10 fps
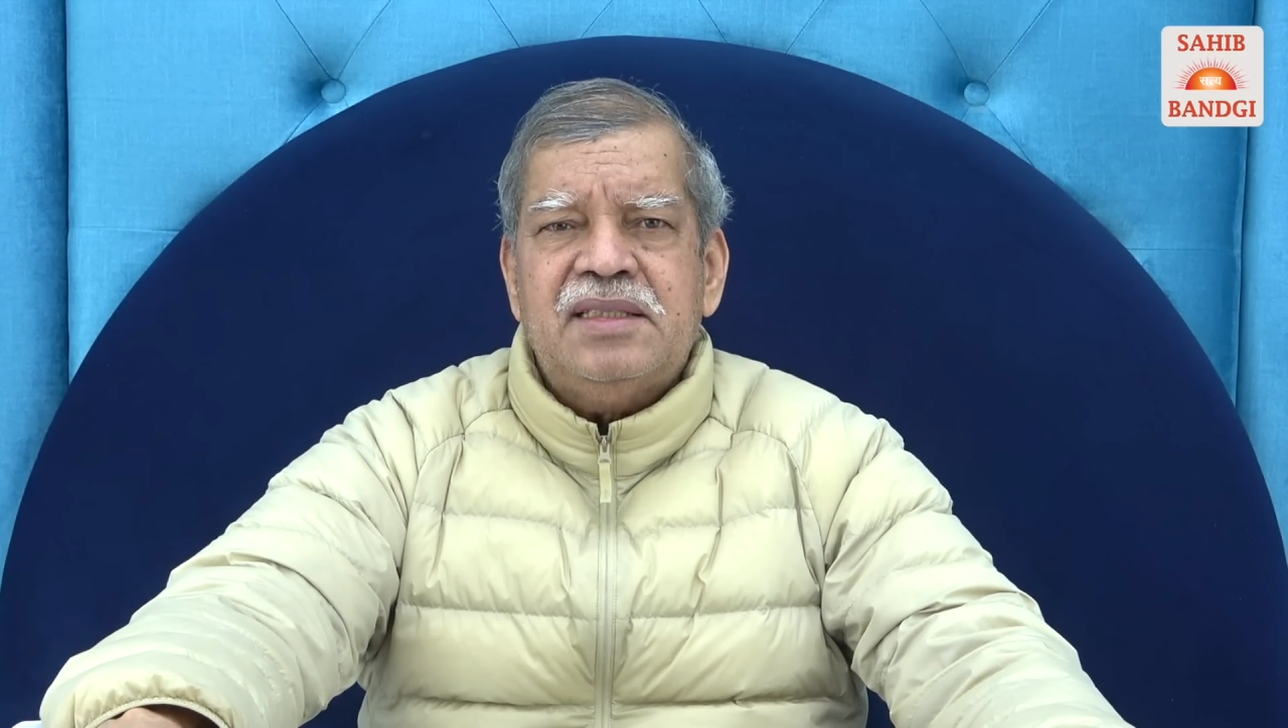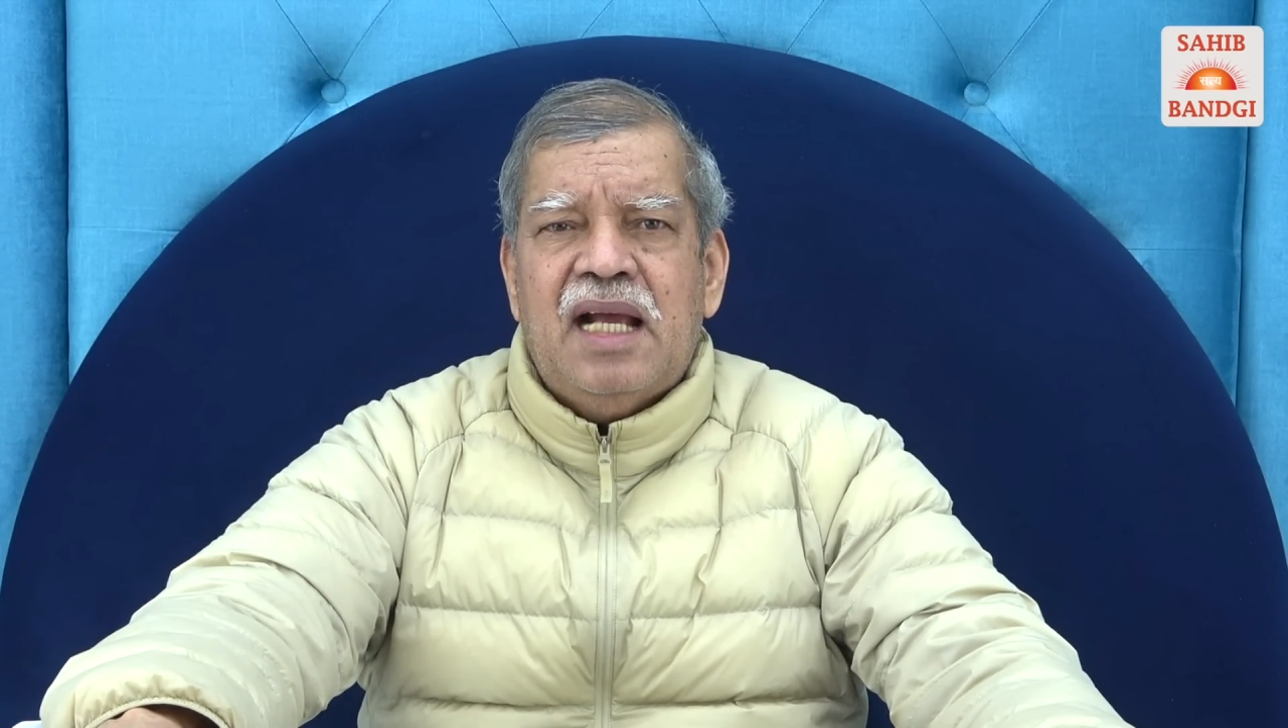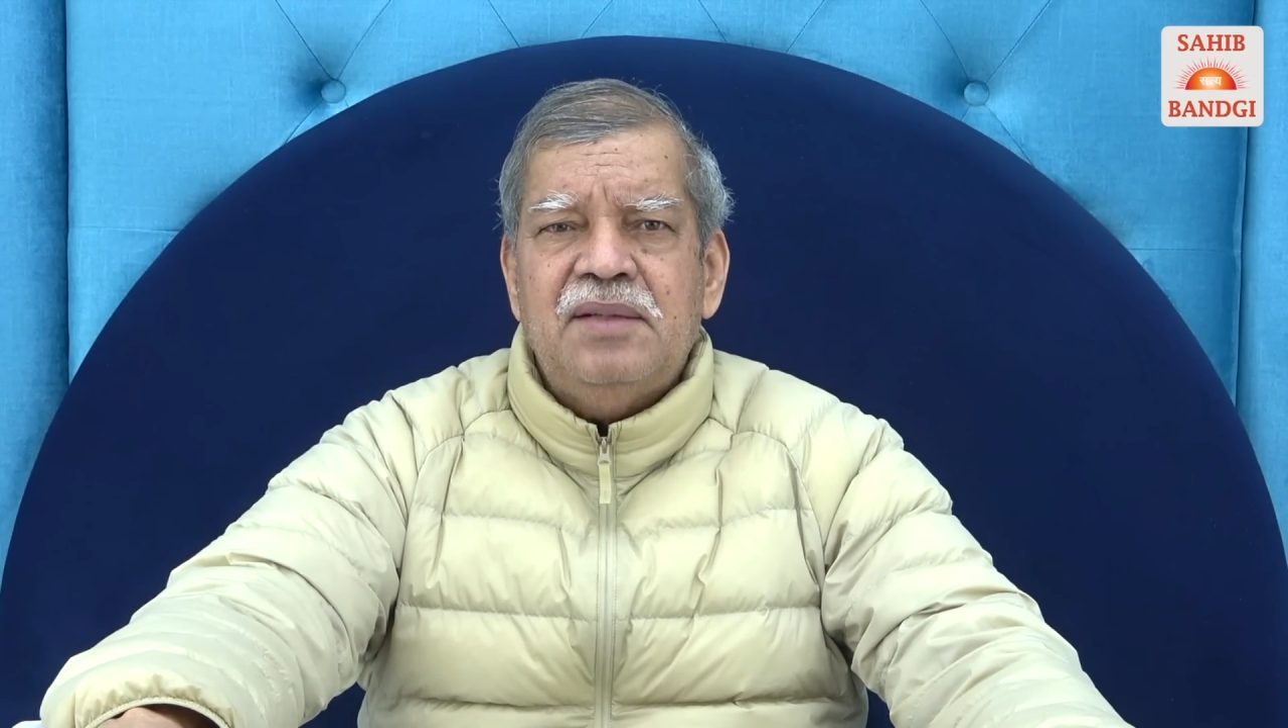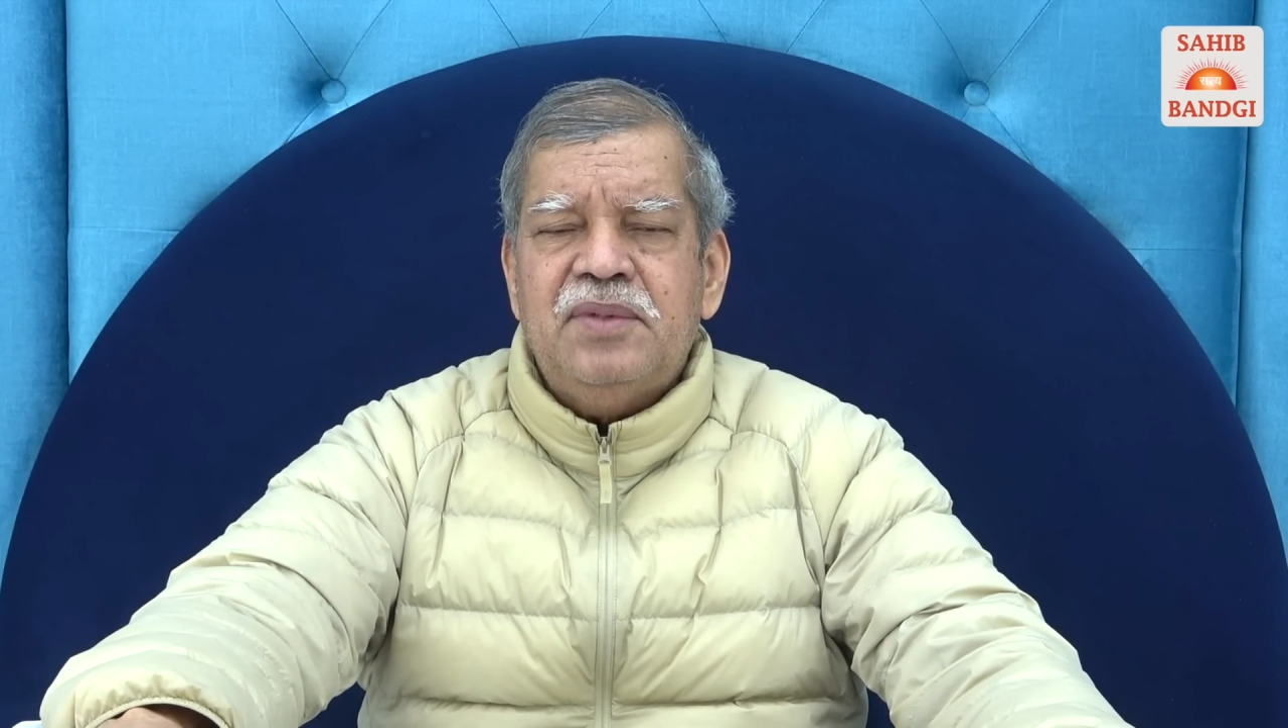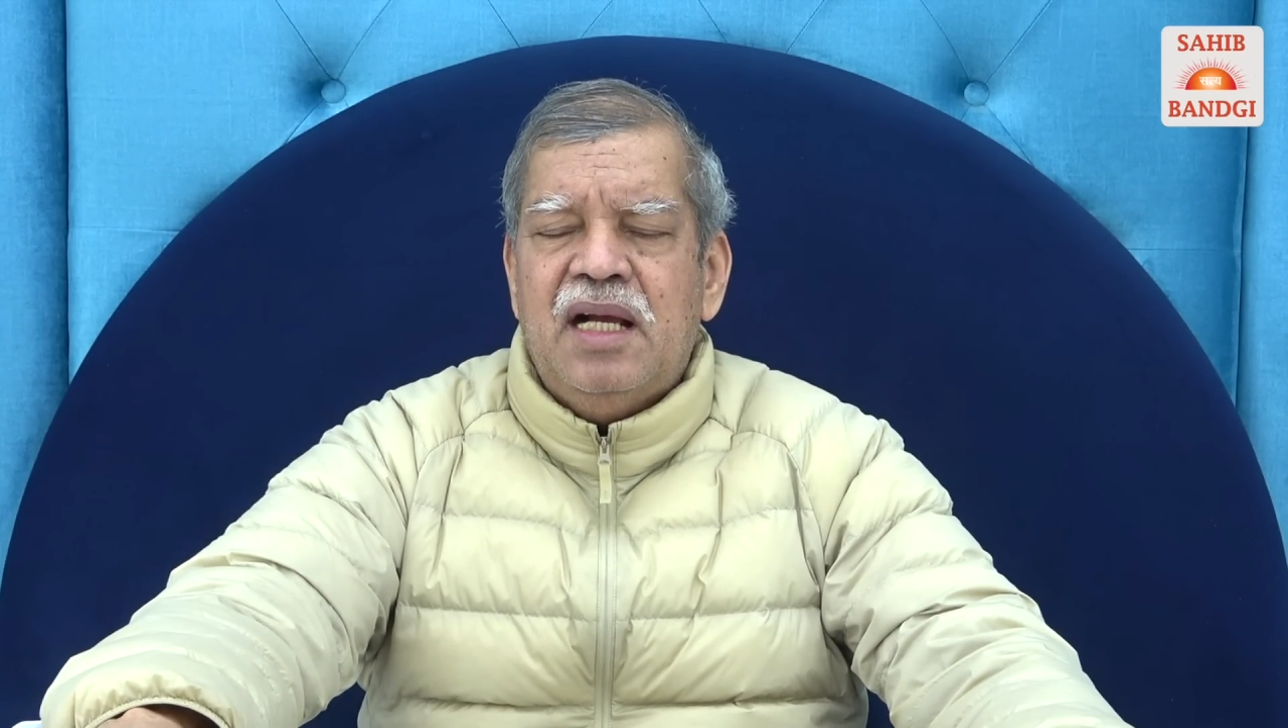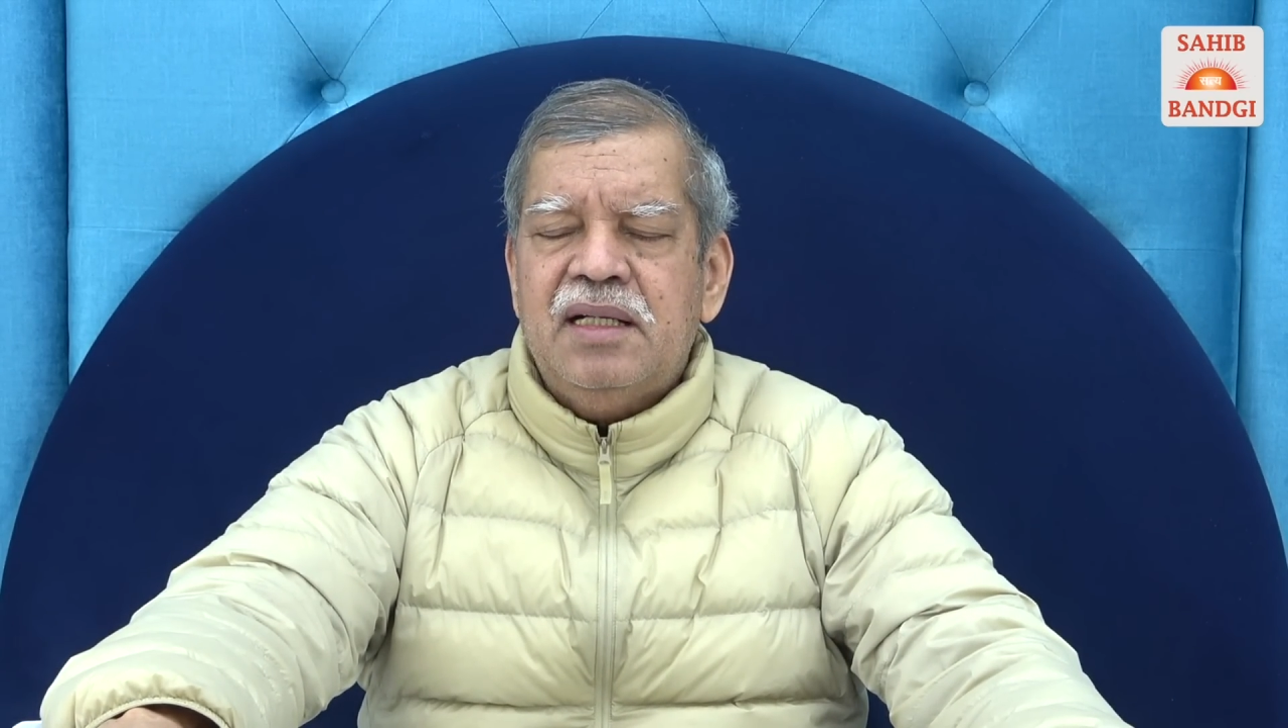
साहब क्या